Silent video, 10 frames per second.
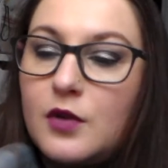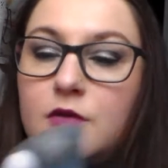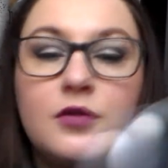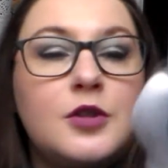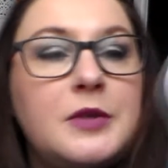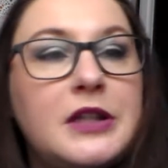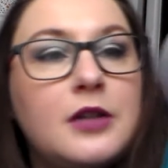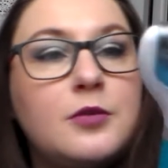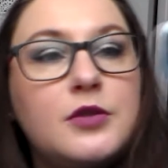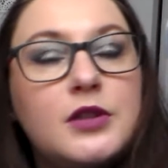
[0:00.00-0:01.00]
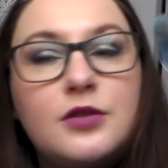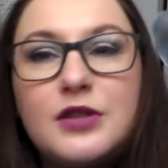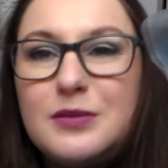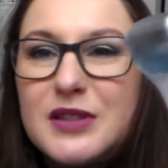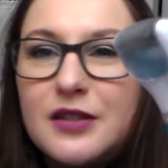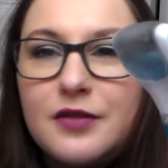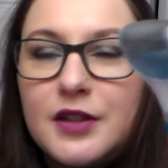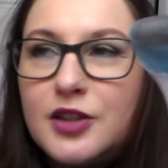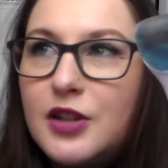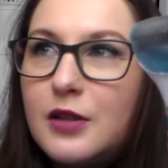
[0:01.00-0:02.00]
Donc je m'étais commandé ceci, mais ça fait
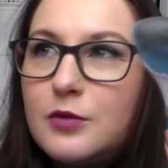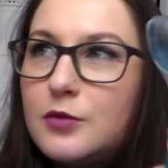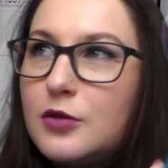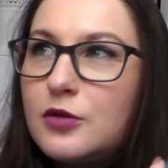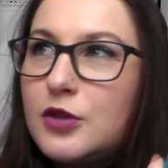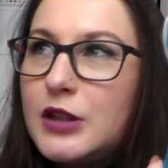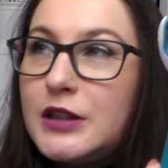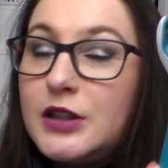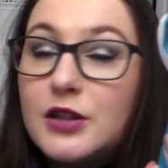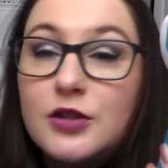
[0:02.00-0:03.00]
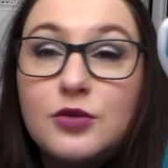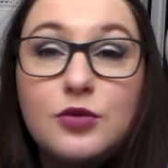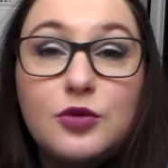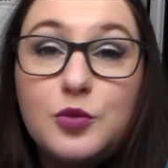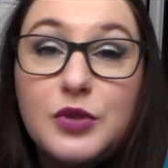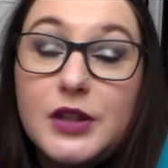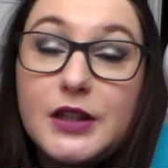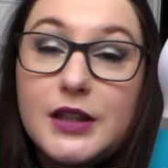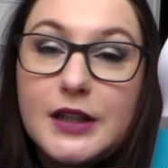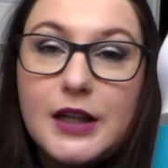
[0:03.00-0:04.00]
déjà un moment, je l'ai déjà sûr depuis l'année
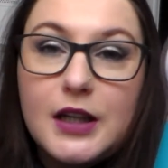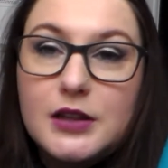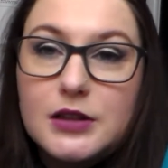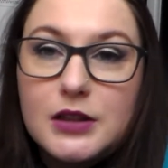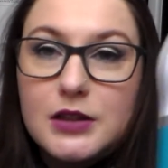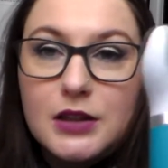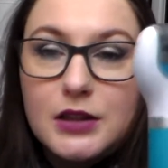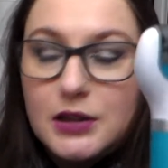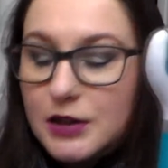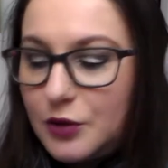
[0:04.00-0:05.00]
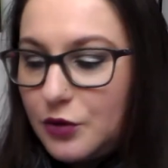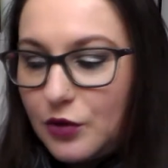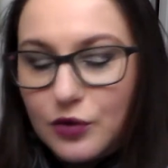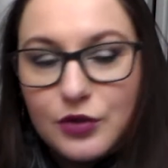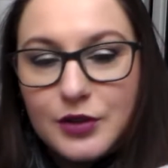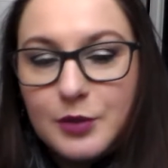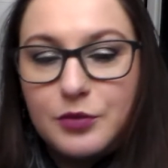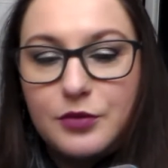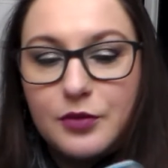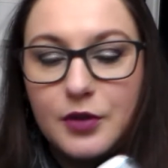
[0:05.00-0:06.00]
dernière, hein, ça c'est sûr, je sais
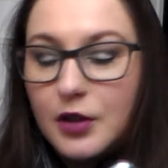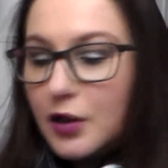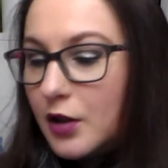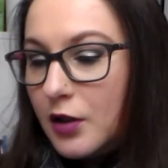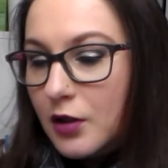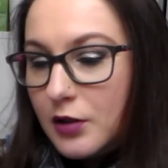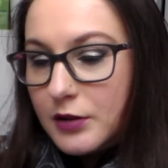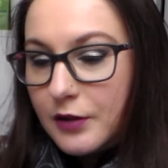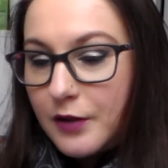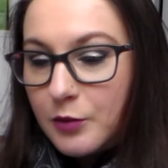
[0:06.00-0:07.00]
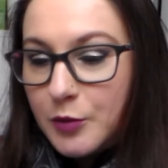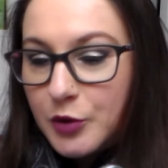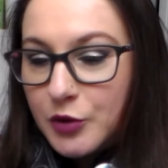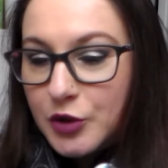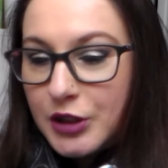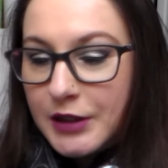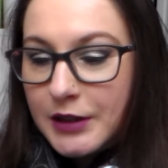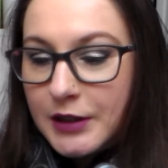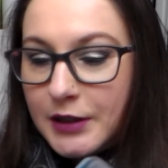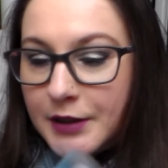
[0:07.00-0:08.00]
plus, hein. oh, ça fait un moment que je
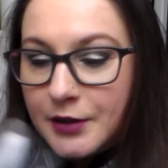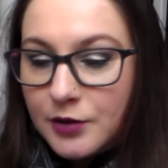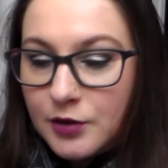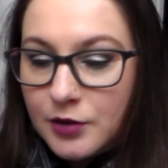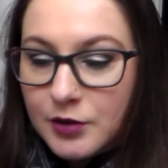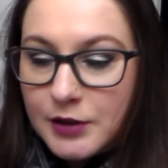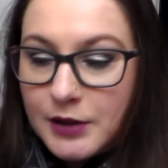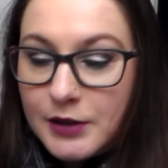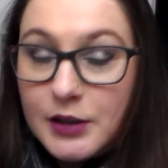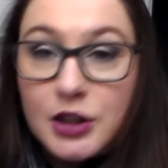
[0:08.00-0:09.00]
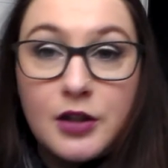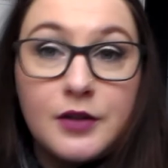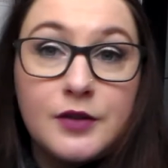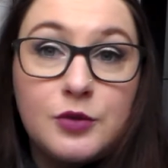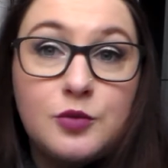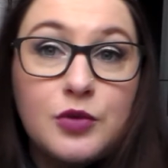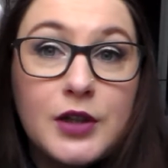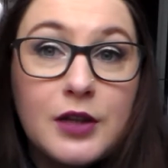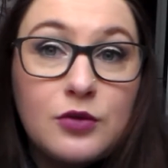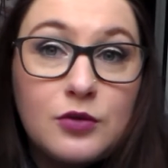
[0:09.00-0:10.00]
l'ai, et euh, celle-ci je l'avais eue pour
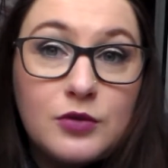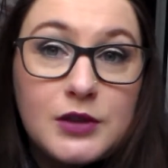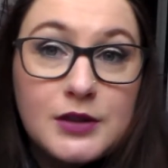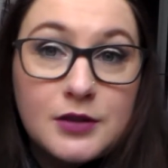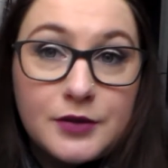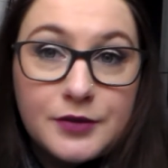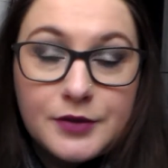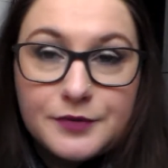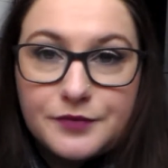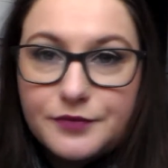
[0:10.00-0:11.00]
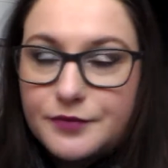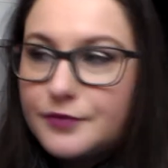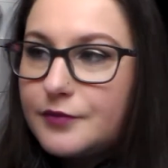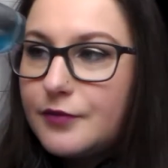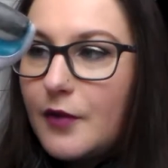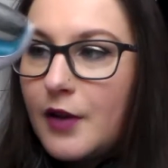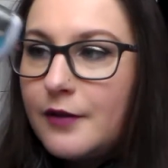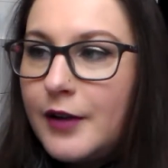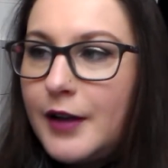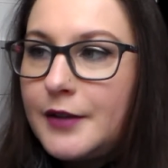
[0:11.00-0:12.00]
4,19€, hein.
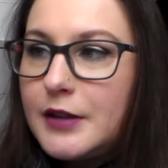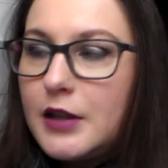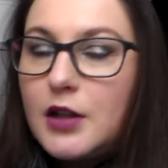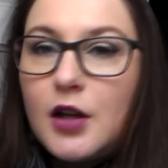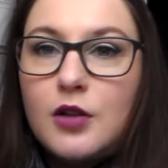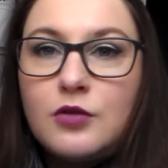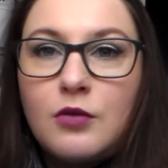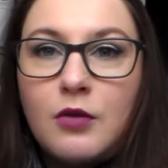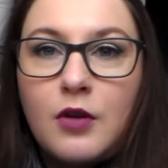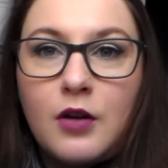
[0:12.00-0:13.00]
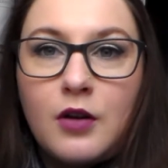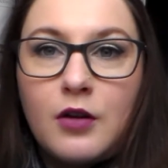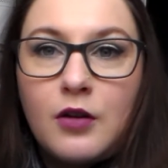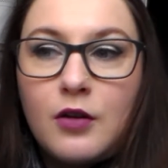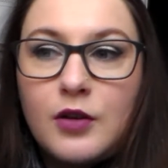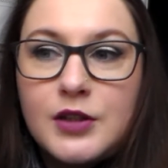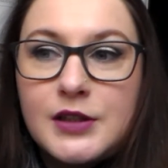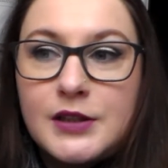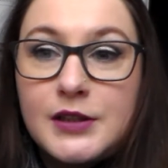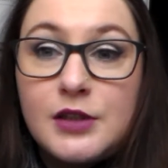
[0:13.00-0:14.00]
voilà, donc euh,
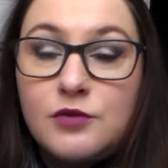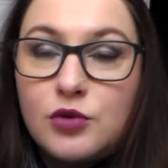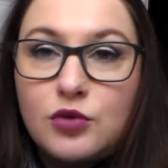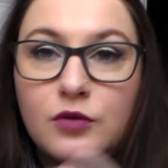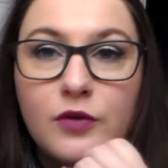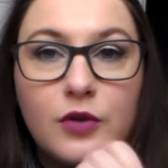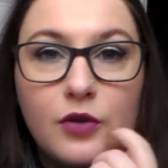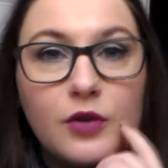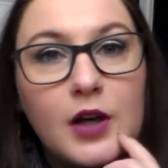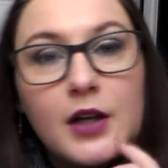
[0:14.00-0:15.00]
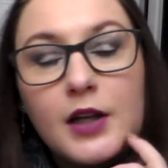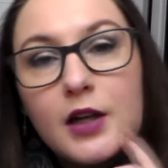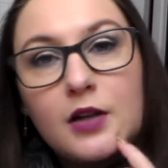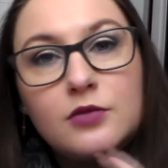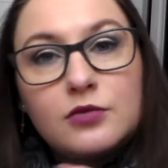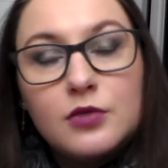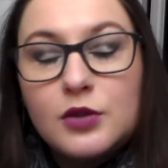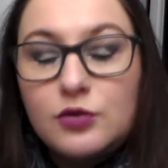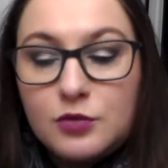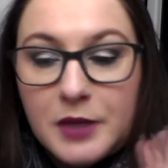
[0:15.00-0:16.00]
si je vous retrouve euh, un lien ou quoi,
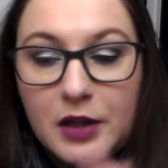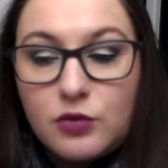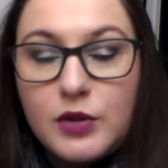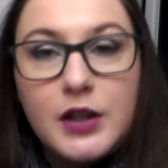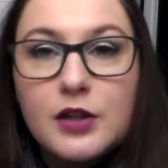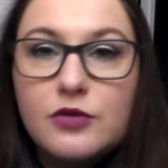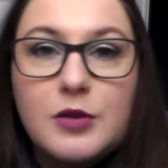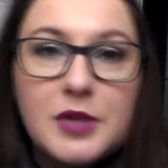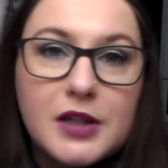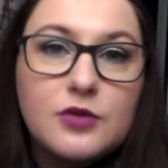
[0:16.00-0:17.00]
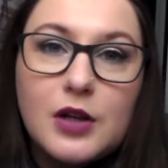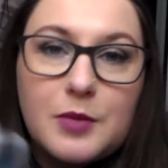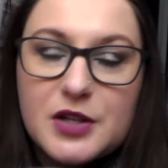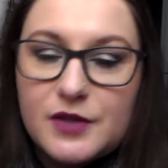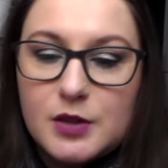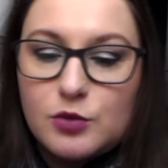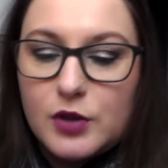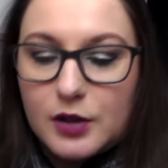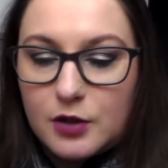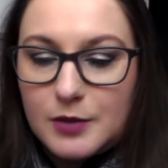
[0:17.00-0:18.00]
de toute manière tous les liens je vous les mettrai sur la page Facebook,
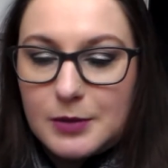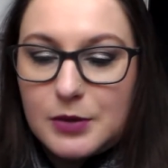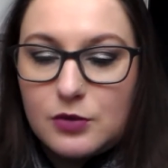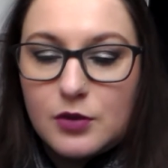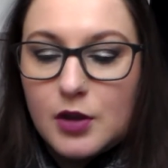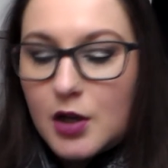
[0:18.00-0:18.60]
comme d'habitude,